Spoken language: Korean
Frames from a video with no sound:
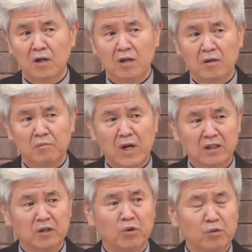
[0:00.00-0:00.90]

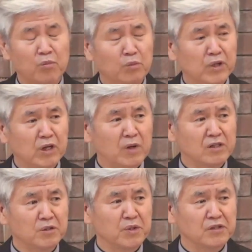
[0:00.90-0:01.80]
마태복음 본문의
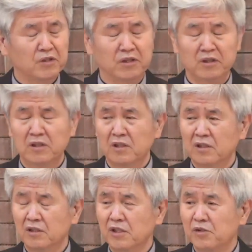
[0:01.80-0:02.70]
말씀에서는
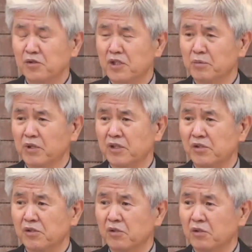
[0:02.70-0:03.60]

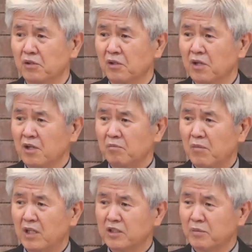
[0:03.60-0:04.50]
예수님께서
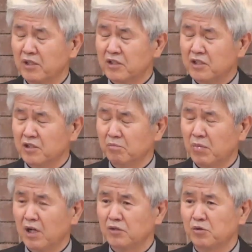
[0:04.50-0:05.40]
마지막
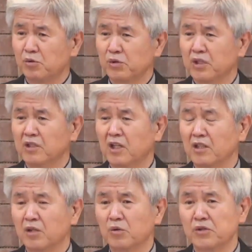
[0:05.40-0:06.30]
심판주로 이
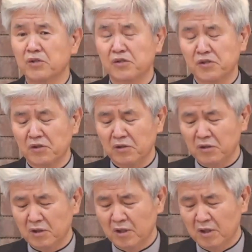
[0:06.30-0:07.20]
땅에 오셔서
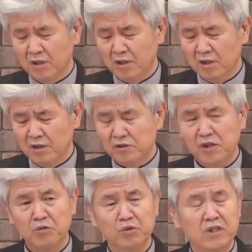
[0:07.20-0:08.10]

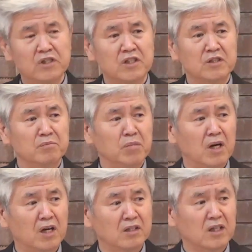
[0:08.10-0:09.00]
최후의
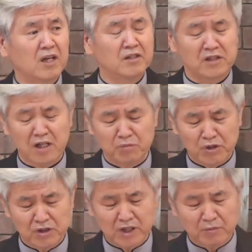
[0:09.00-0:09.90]
심판을 하는
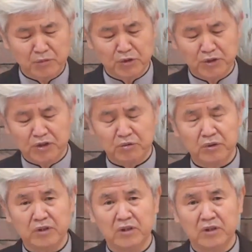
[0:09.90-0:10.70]
장면이 담겨 있고요.